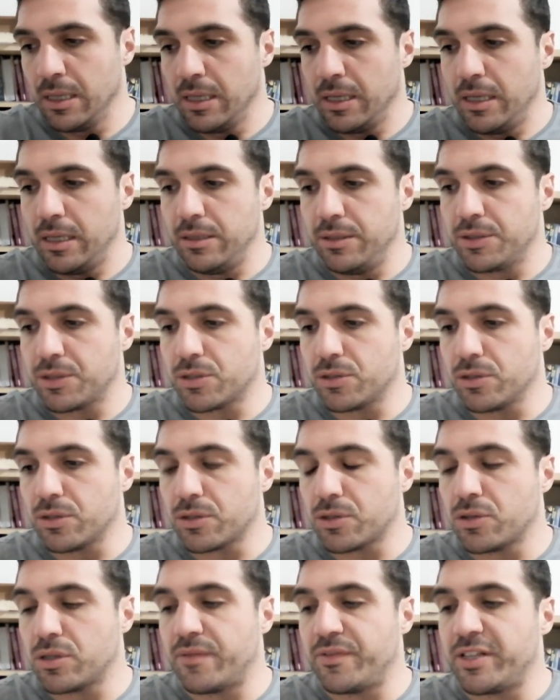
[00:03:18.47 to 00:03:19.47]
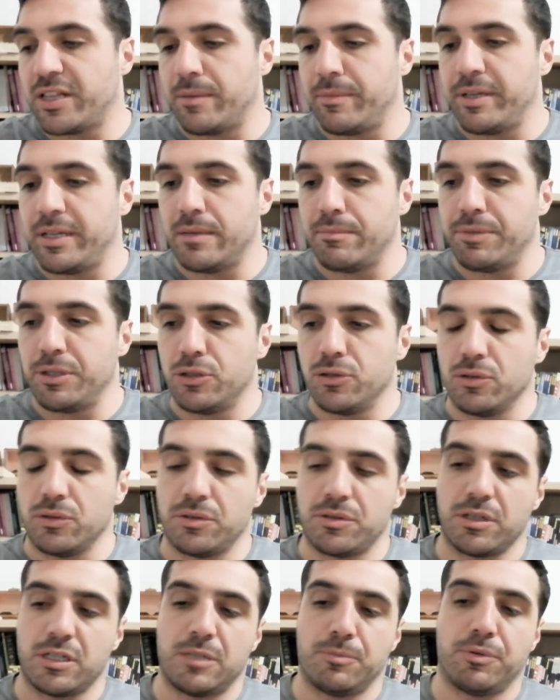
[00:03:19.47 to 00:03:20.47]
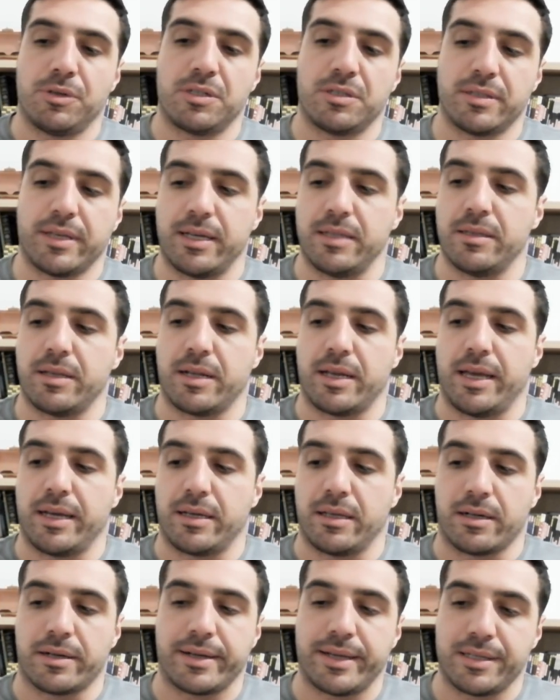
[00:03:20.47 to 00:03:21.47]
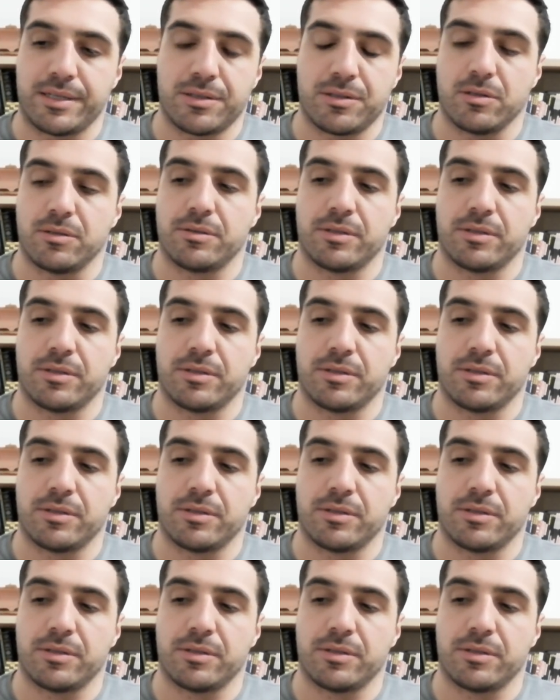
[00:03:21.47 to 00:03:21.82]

Il discorso della vitamina B12 si può estendere anche al resto,